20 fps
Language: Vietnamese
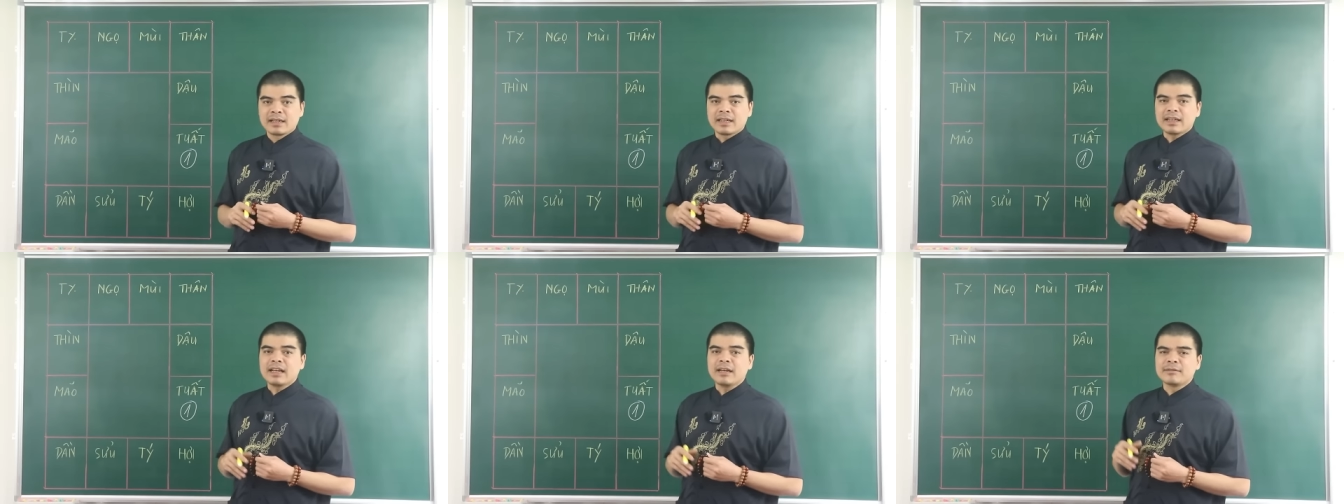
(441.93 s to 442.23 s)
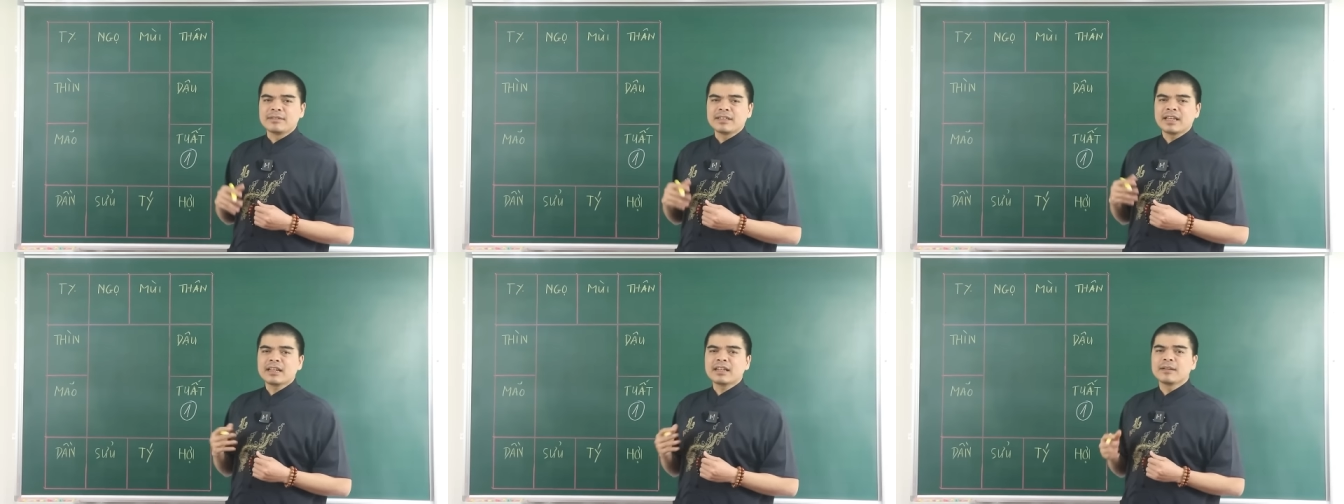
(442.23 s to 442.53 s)
Cái
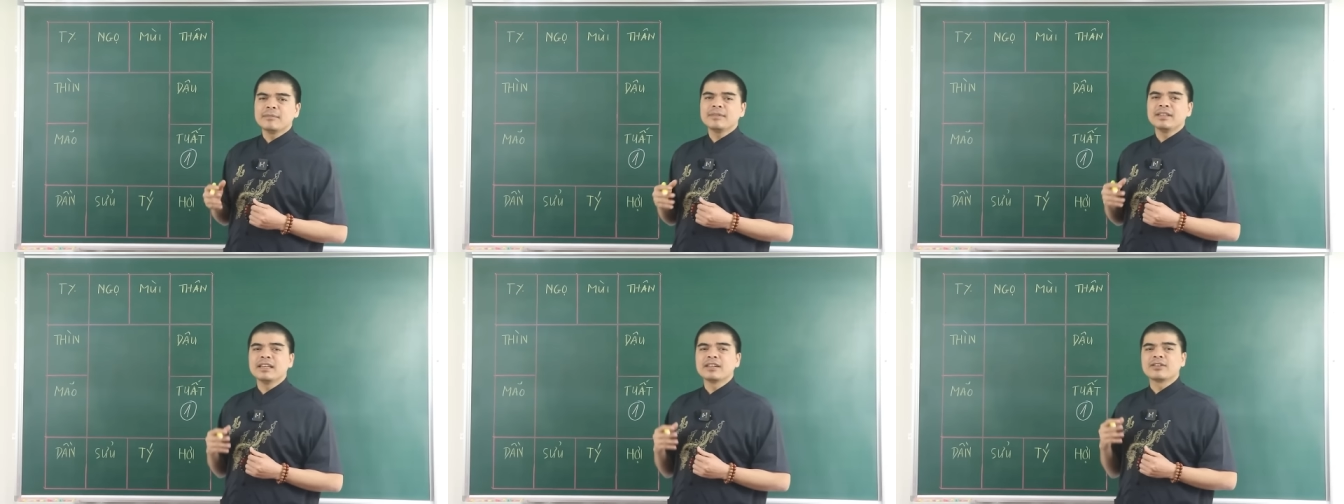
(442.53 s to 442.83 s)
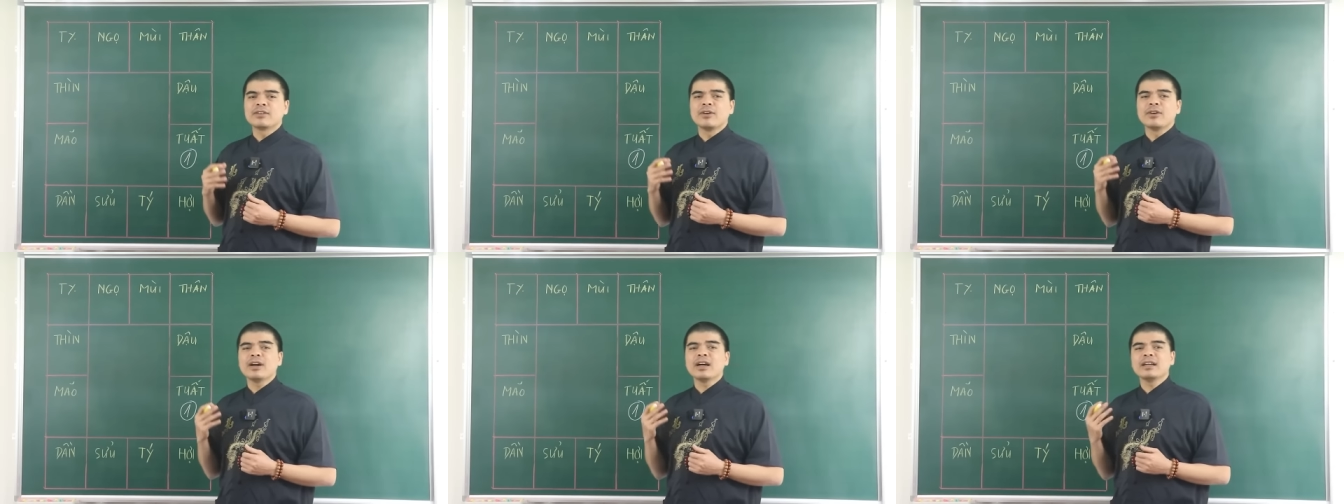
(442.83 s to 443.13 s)
cảm giác kiếm
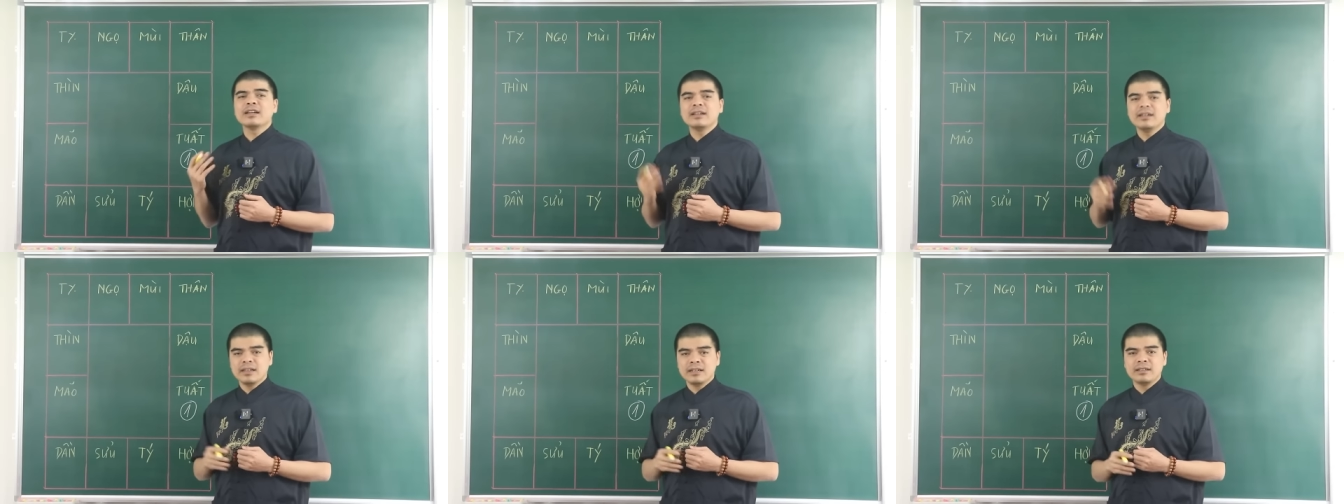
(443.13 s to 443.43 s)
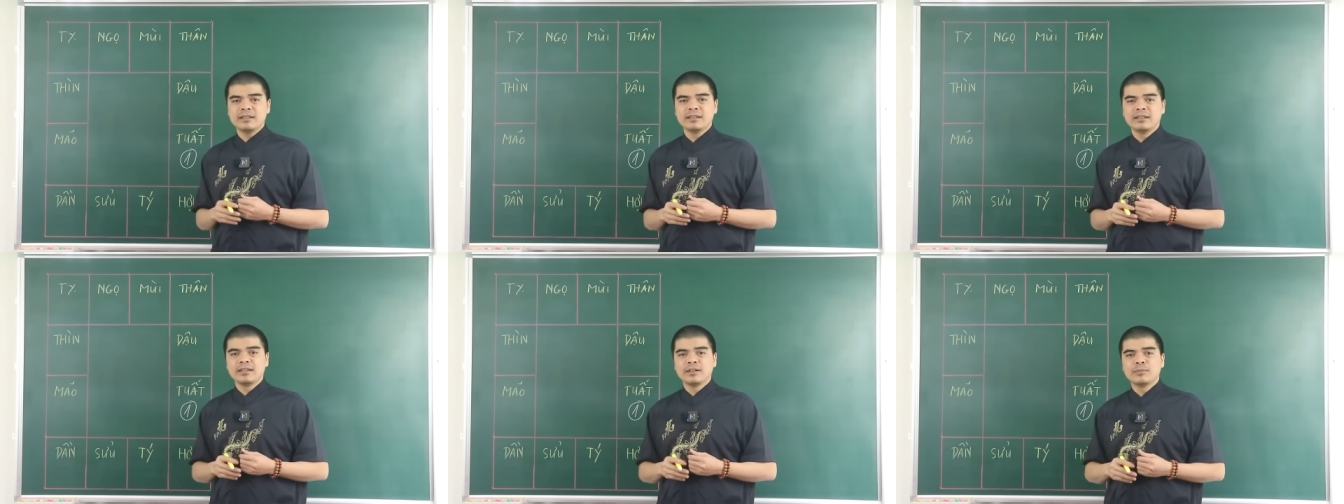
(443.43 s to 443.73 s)
tiền khó khăn
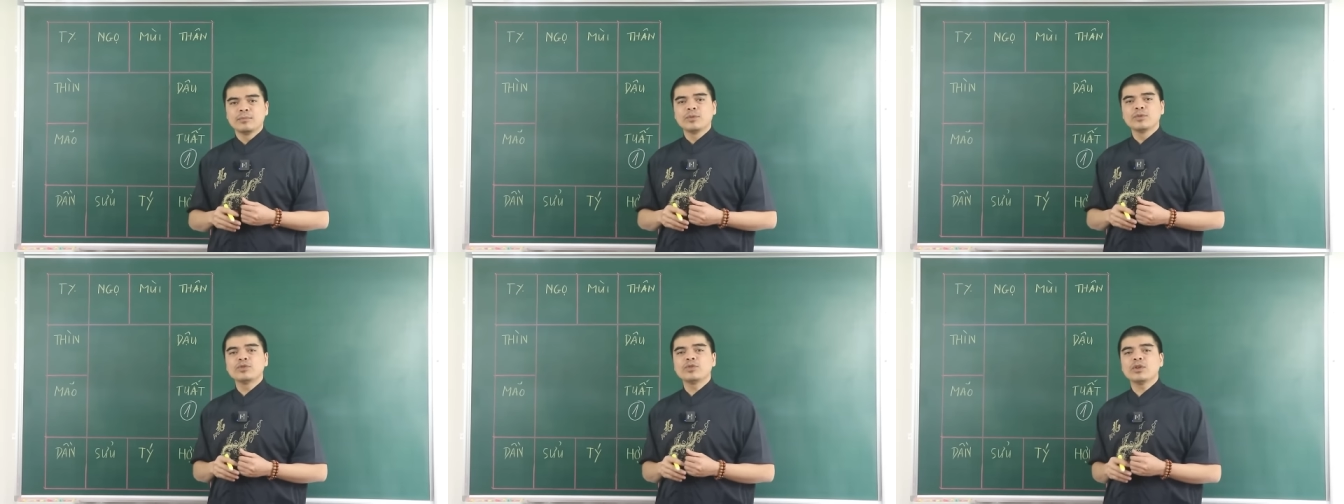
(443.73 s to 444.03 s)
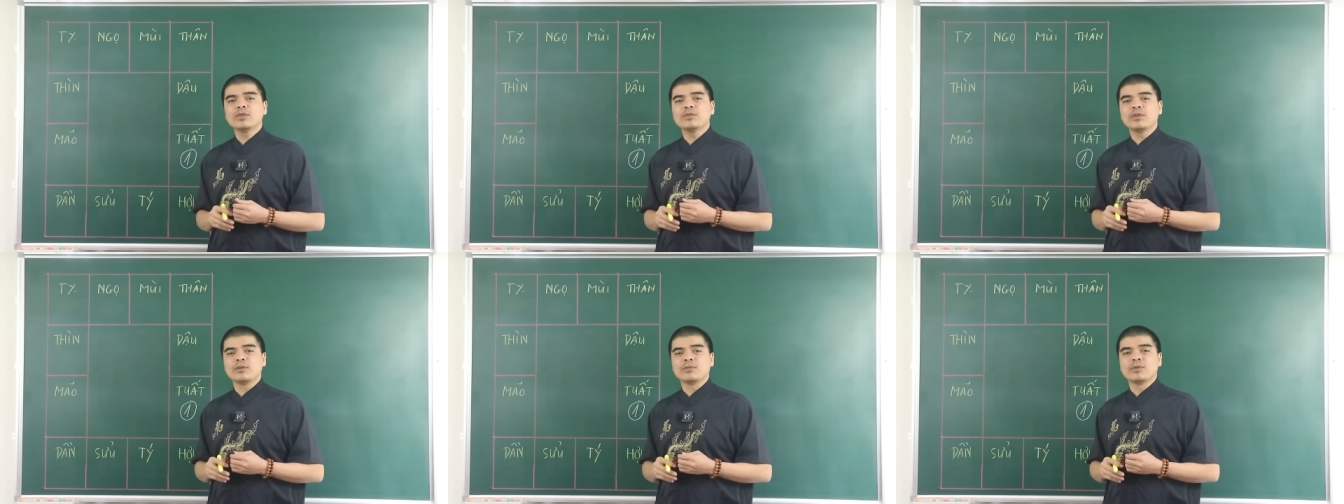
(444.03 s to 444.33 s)
hơn, muốn
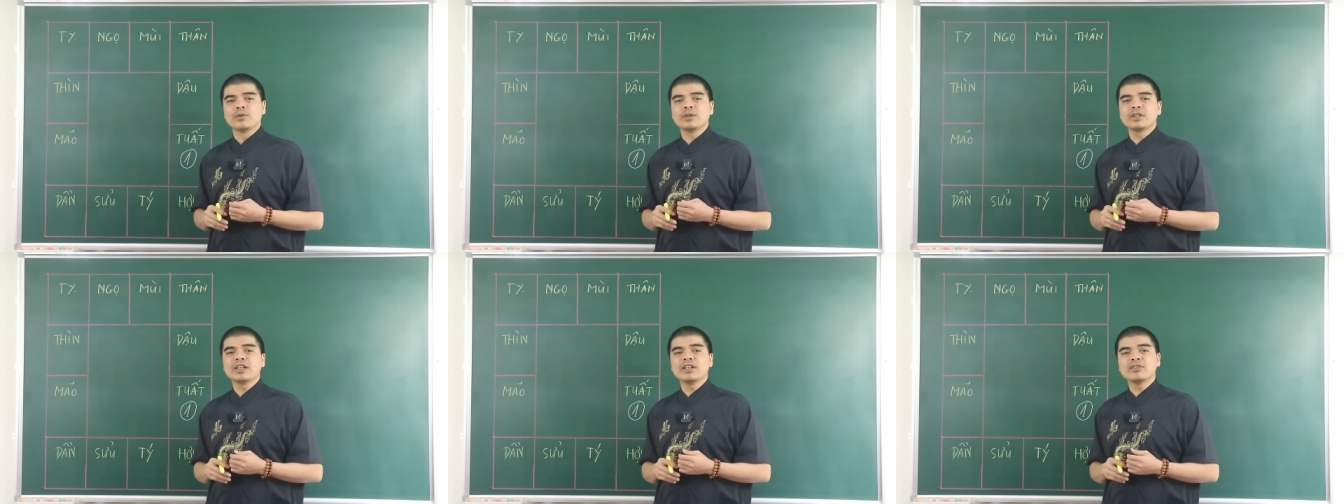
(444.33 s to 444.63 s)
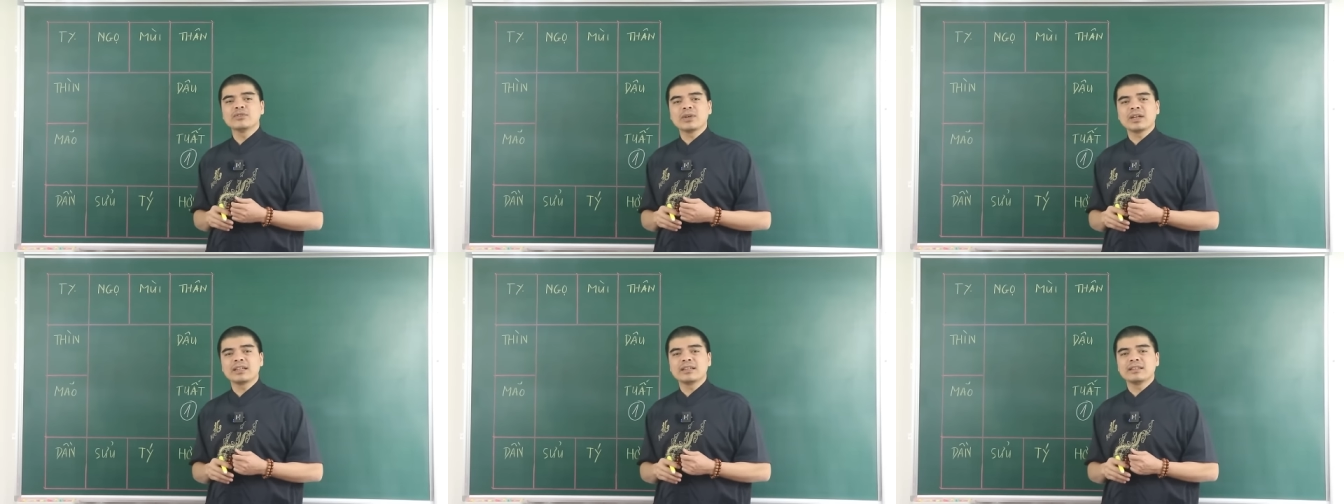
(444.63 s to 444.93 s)
xoay vòng vốn
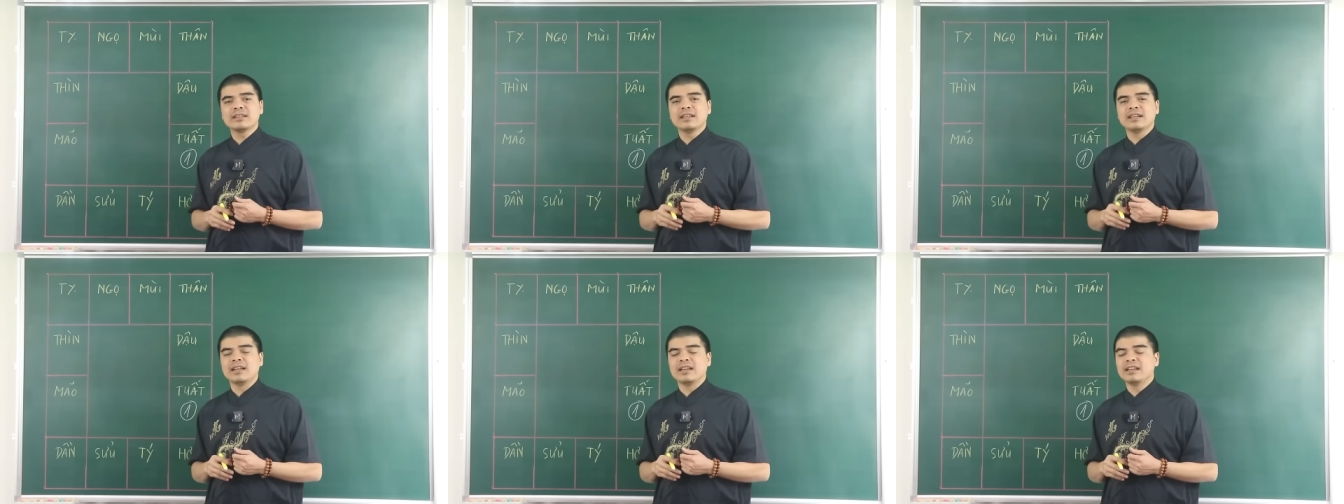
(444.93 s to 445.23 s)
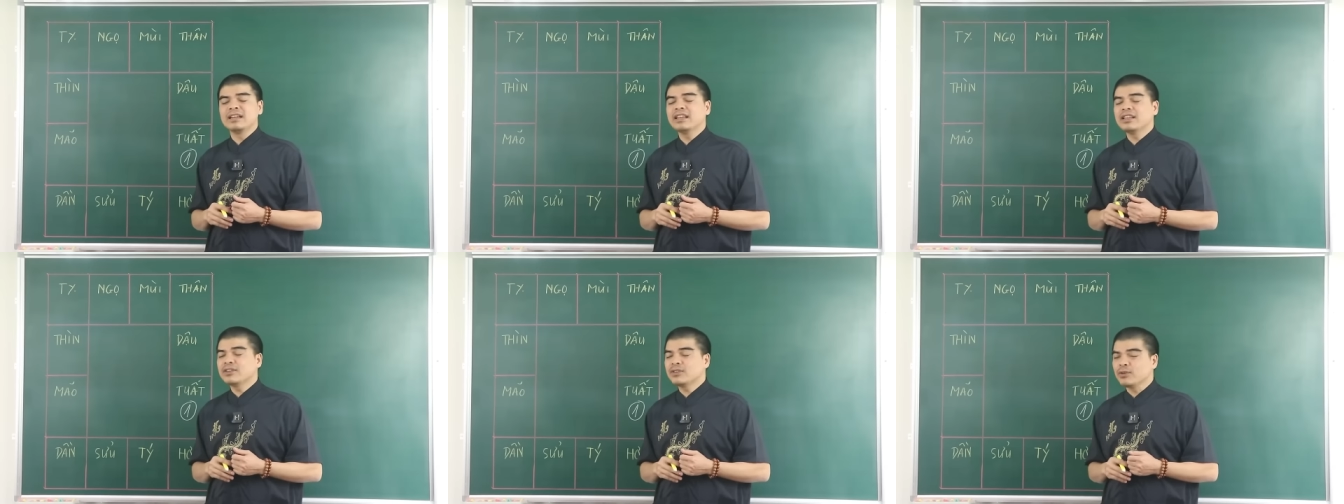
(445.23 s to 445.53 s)
kinh doanh thì lại
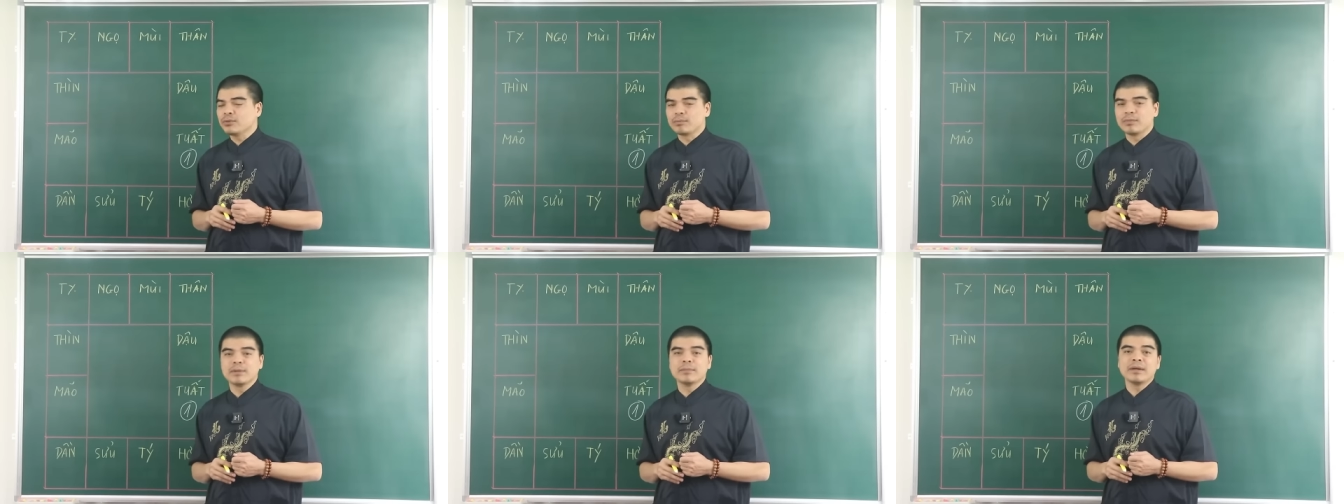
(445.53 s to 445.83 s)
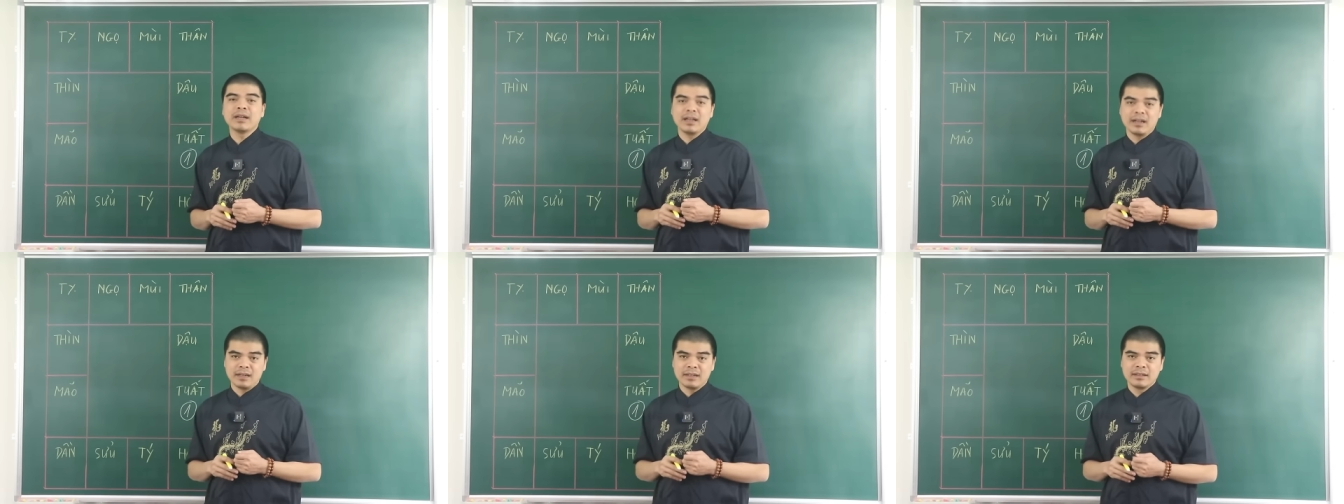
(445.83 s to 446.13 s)
liên tục bị
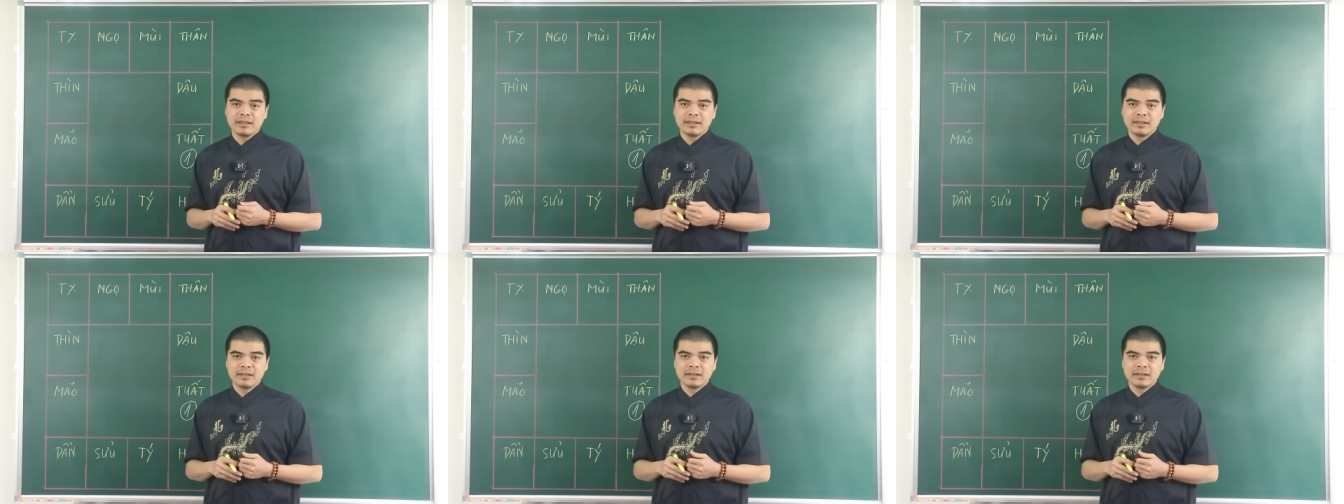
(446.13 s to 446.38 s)
bất lợi.